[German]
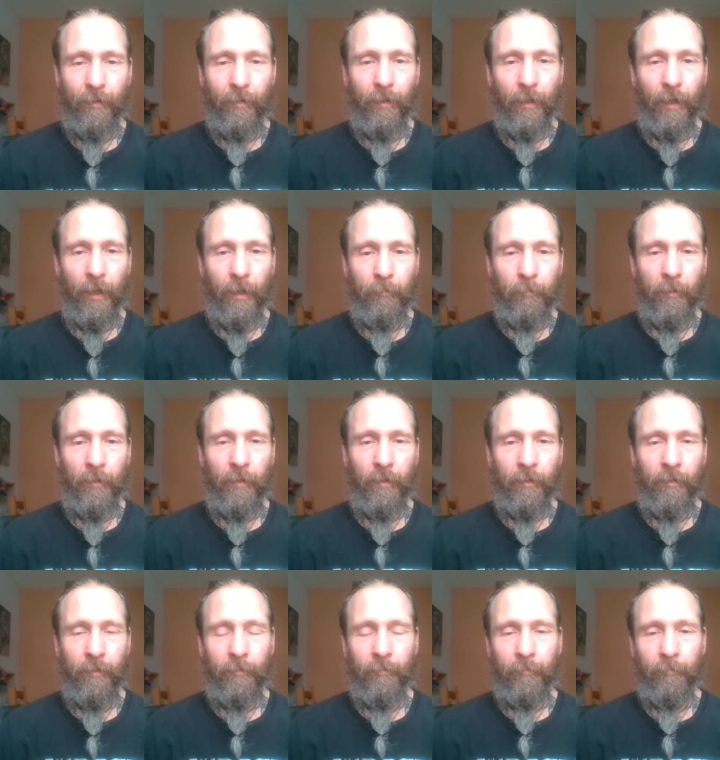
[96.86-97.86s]

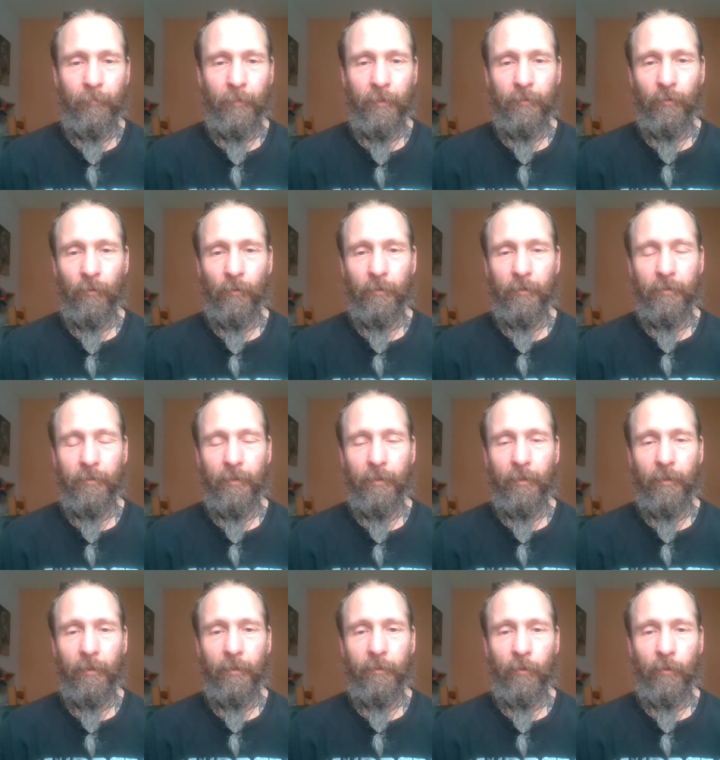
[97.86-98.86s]
Aber man sollte sich
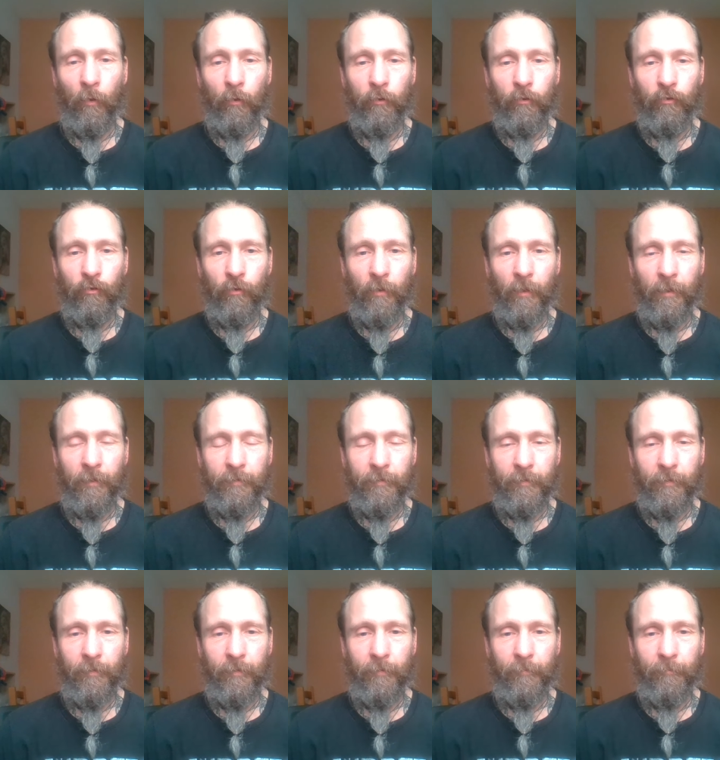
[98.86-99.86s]
nicht täuschen
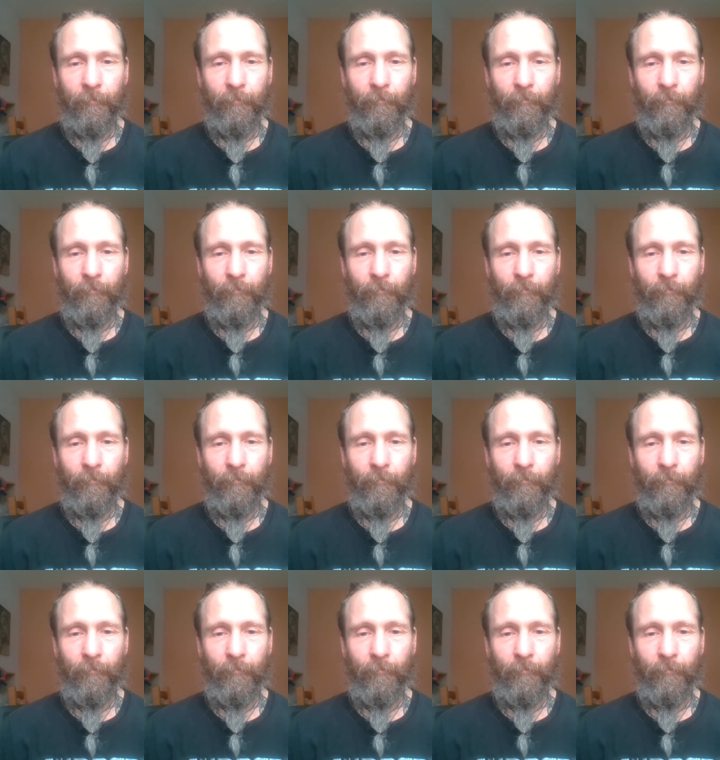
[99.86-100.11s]
lassen.